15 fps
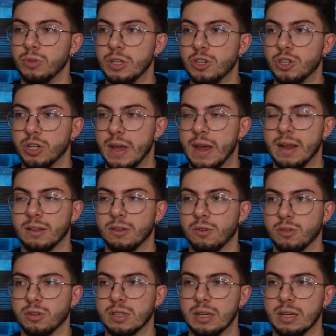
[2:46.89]
incidente,
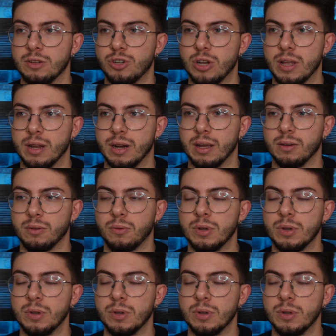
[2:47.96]
una cosa del genere.